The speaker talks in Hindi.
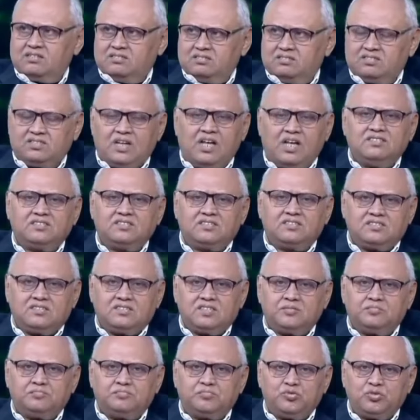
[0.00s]
एक
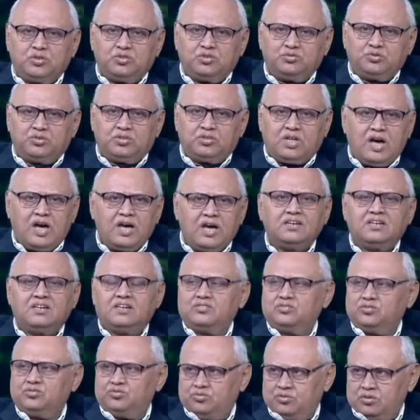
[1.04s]
सांस्कृतिक पुनरुत्थान
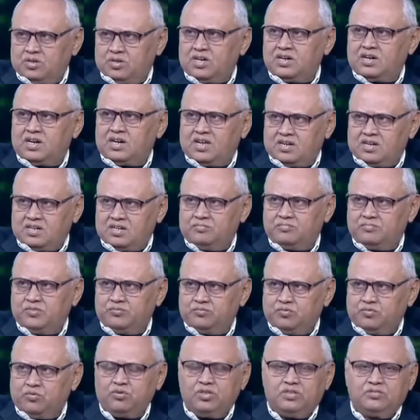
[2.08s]
का जो उनका कार्यक्रम
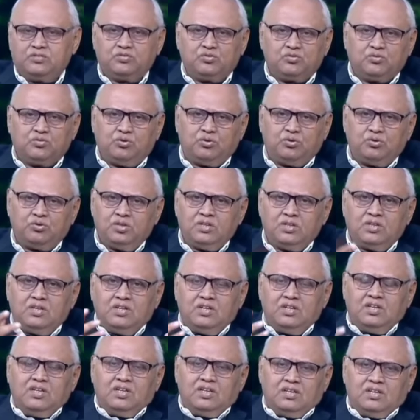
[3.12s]
है वो इसको
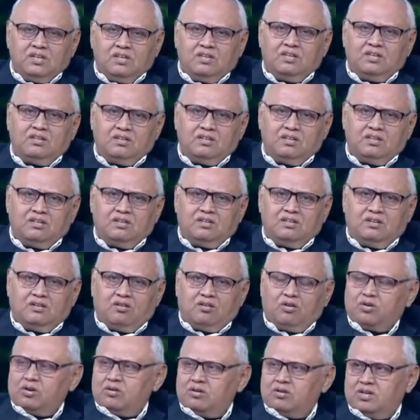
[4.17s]

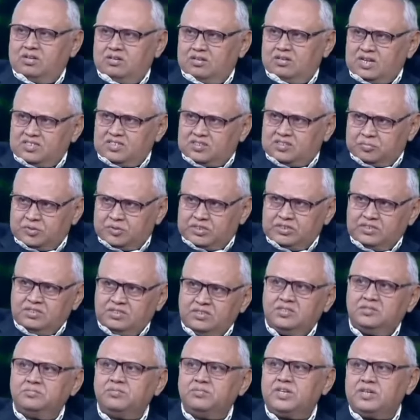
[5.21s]
और
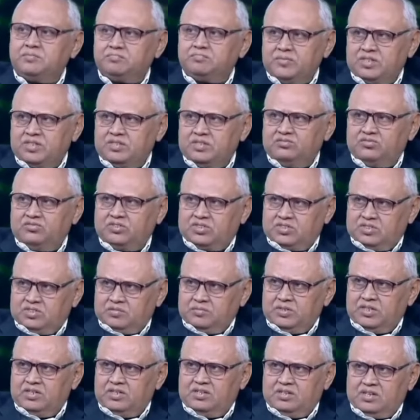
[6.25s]
राष्ट्रपति जी ने भी अपने
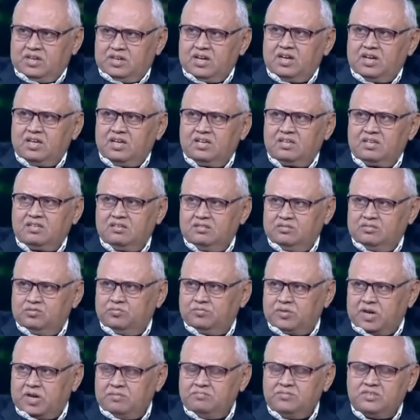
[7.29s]
चिट्ठी में लिखा है कि
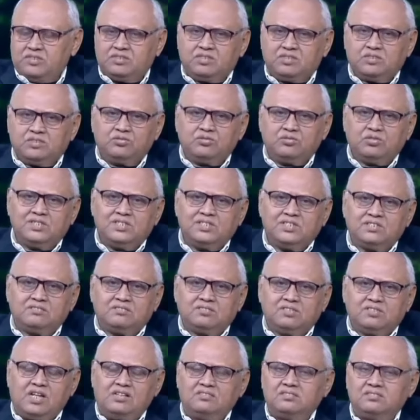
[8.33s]
जो प्राइम मिनिस्टर को कि
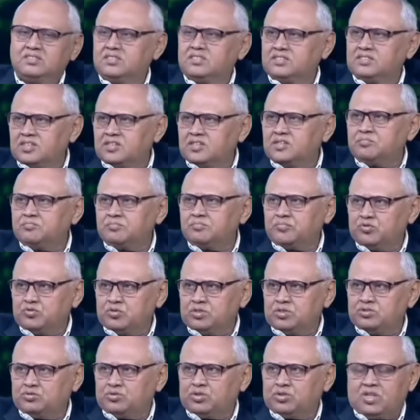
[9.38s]
एक सांस्कृतिक
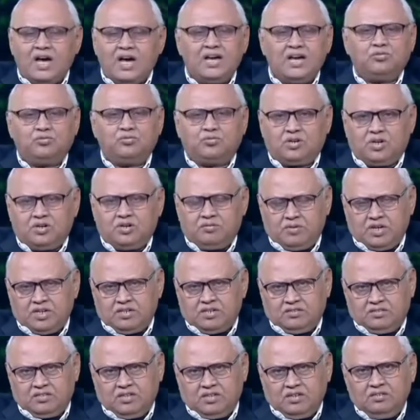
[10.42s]
पुनरुत्थान हो रहा है
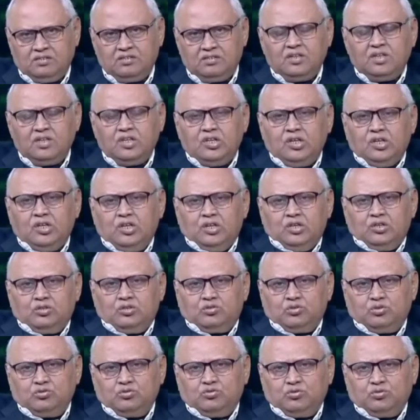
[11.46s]
भारत का हम्म।
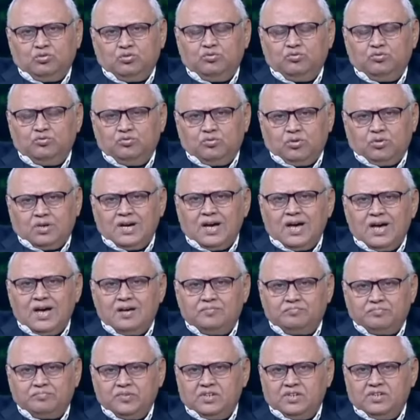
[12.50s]
तो जो उनका
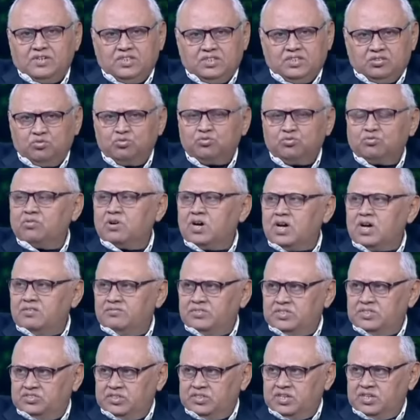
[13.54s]
अपना हिंदुत्व का
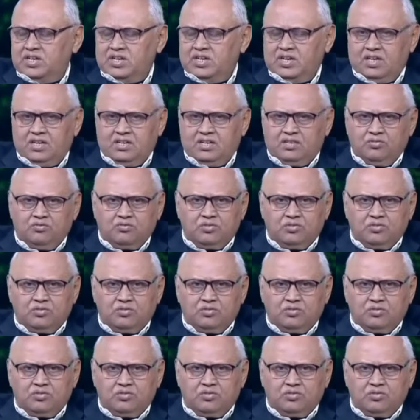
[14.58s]
विजन है